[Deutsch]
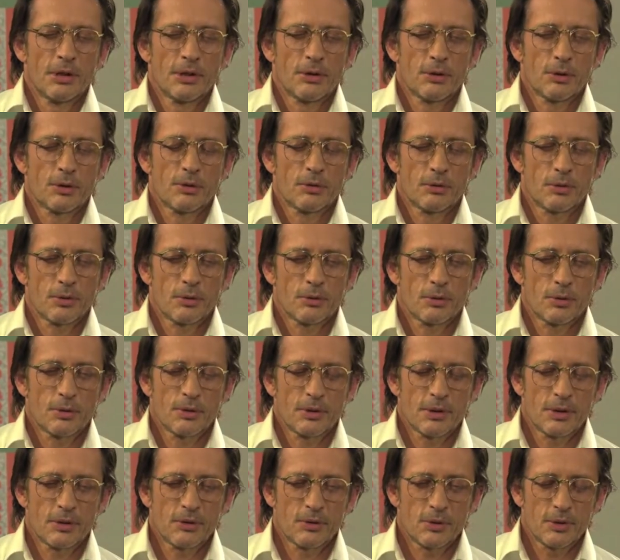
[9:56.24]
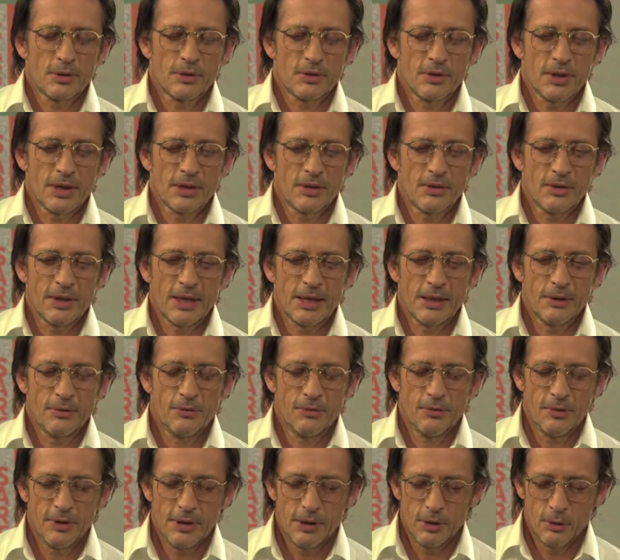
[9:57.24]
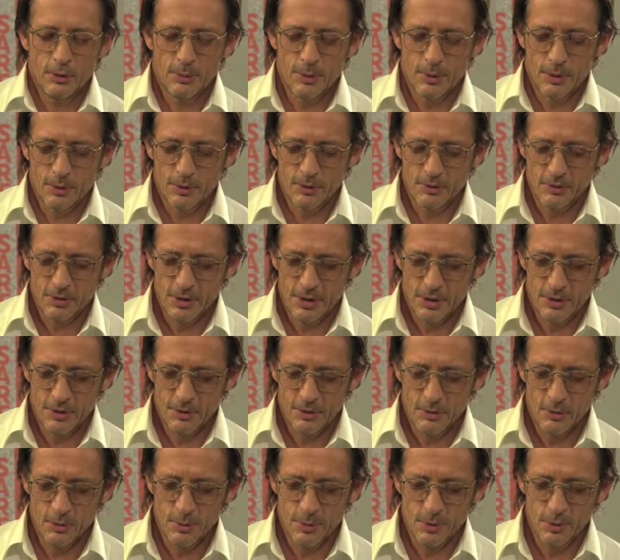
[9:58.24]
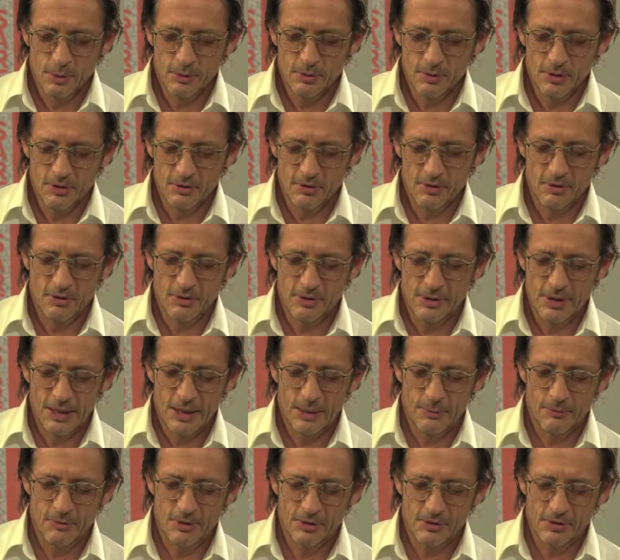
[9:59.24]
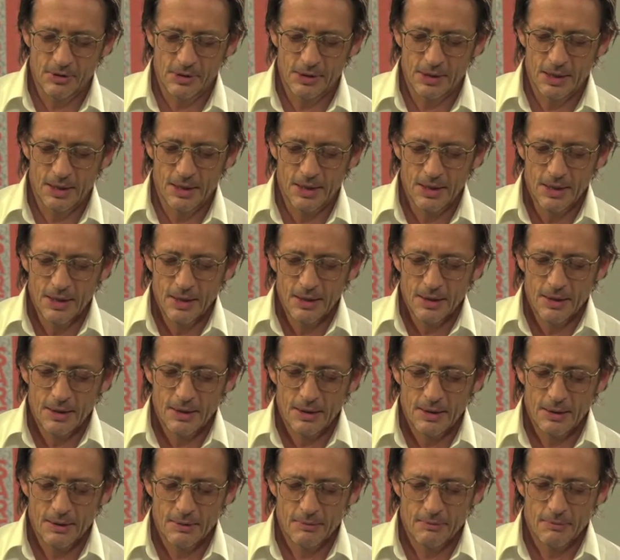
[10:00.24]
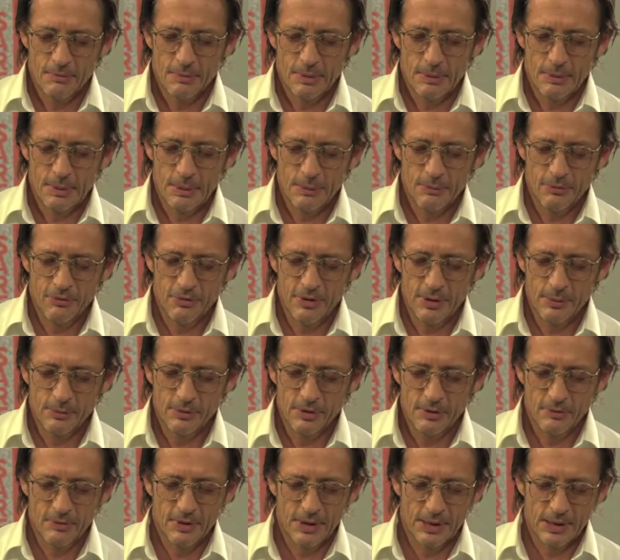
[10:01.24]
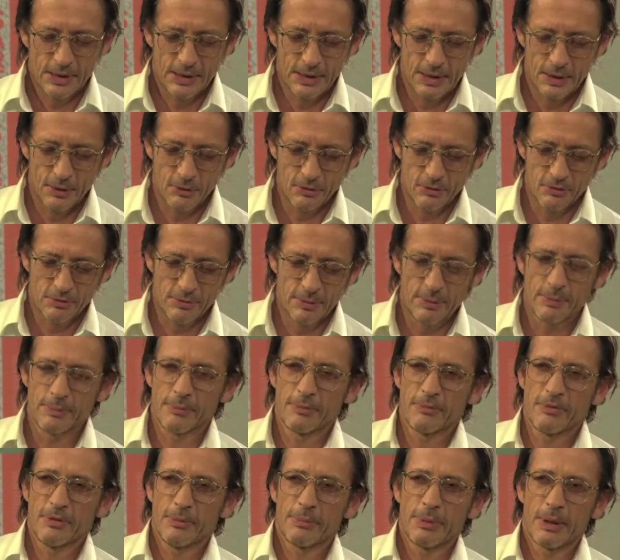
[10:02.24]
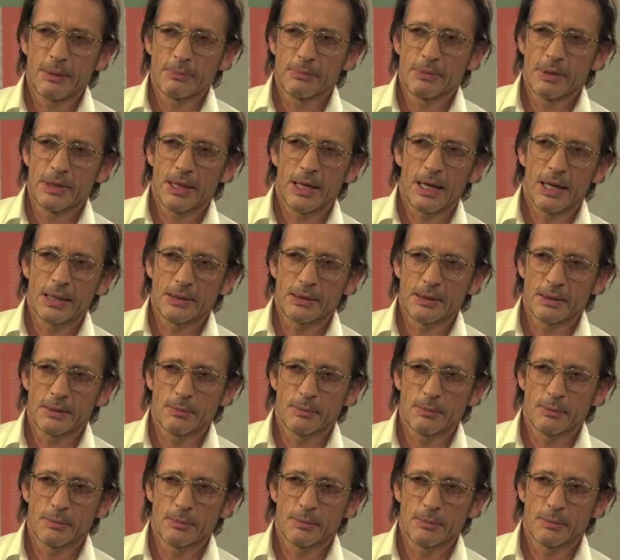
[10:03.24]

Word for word: und, und, und es uns erzählt viel über unser, über unser System. Wir sind ja äh, beim Film sind wir genauso wie, wie beim Theater im